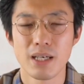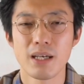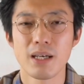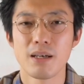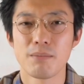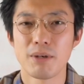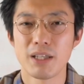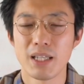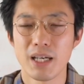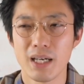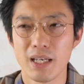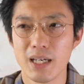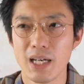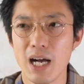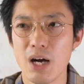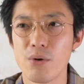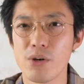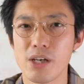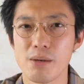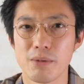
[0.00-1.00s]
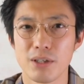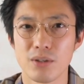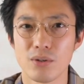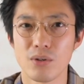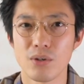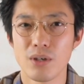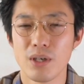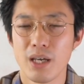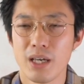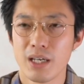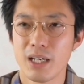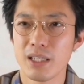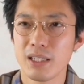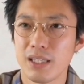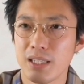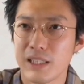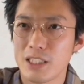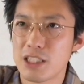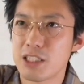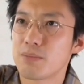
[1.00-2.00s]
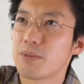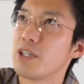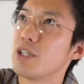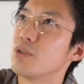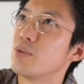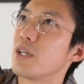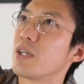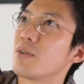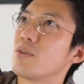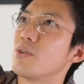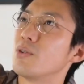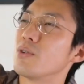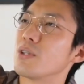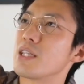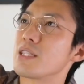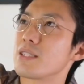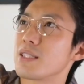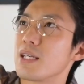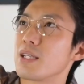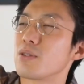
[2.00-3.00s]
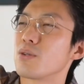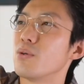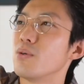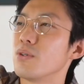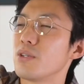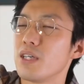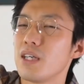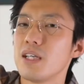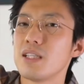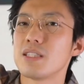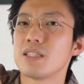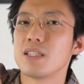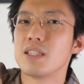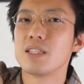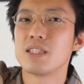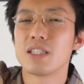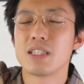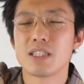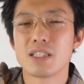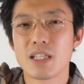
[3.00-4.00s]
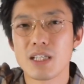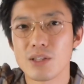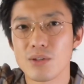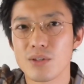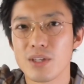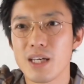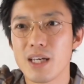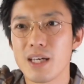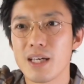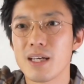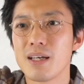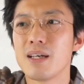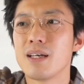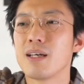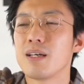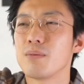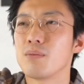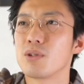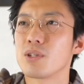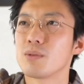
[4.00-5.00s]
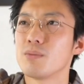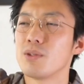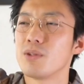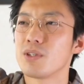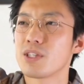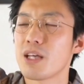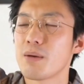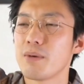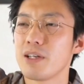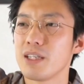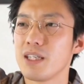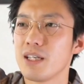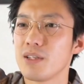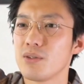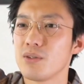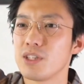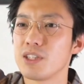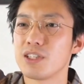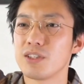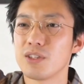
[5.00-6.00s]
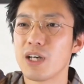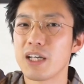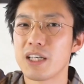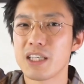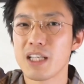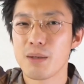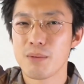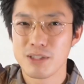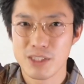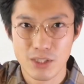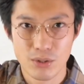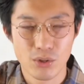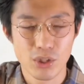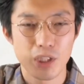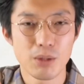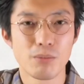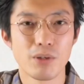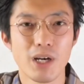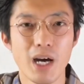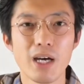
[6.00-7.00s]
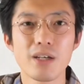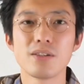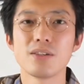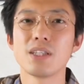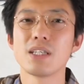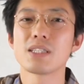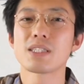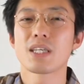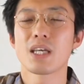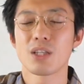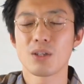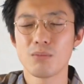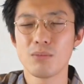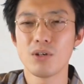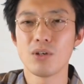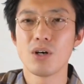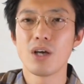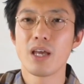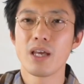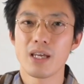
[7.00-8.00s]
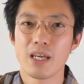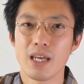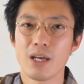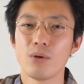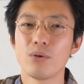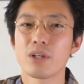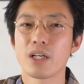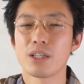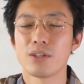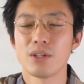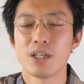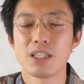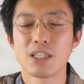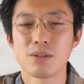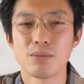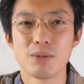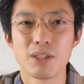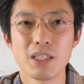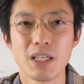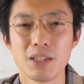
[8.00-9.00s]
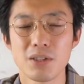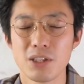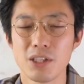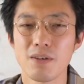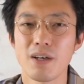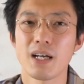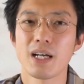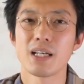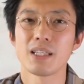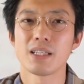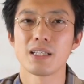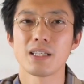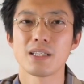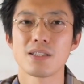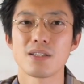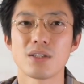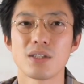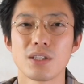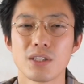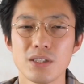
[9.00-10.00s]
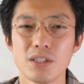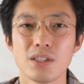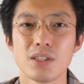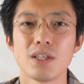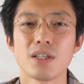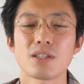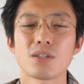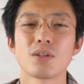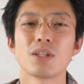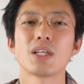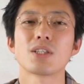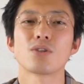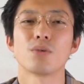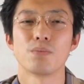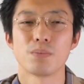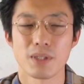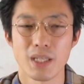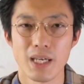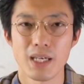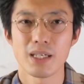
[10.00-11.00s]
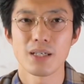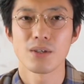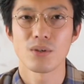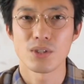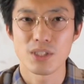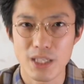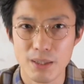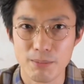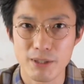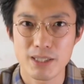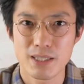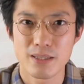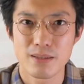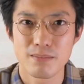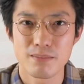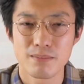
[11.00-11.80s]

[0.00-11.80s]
まあ、なかなか青山のかなり一番上の方ですね、遠い位置に位置しているので、僕もたまにあの行くの諦めちゃう時もあるんですけども、えー、オーラリーのアイテム見たい時は必ず行く、そんなショップでございます。